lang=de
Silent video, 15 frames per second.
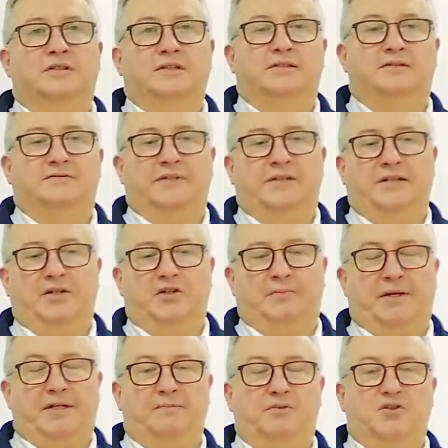deswegen
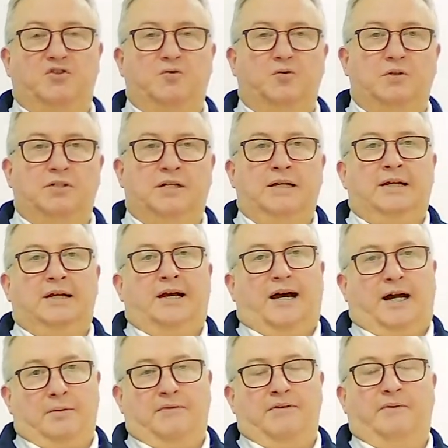entsprechend bestuhlt.
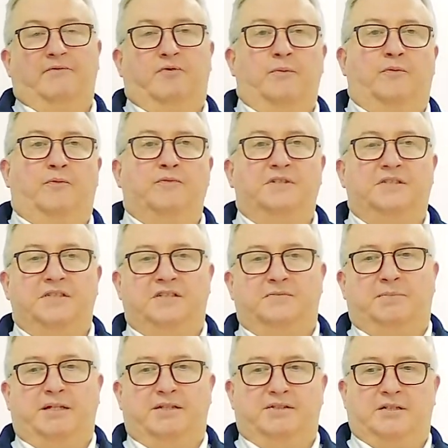Aber wir haben 55
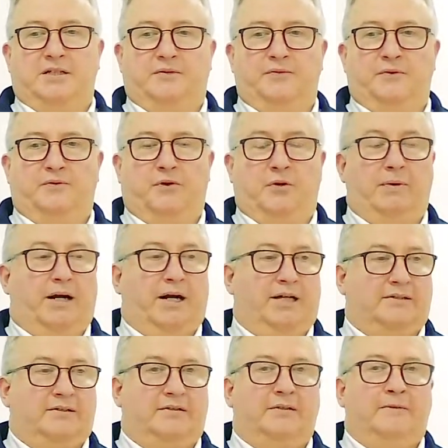Sitzplätze dafür
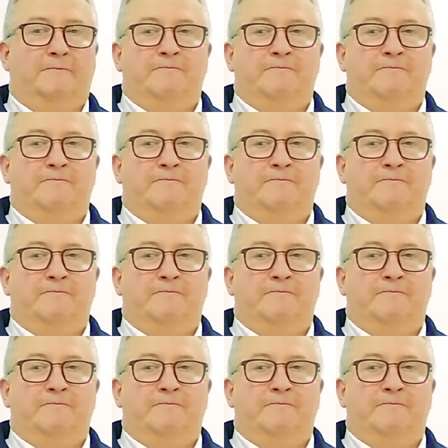vorbereitet.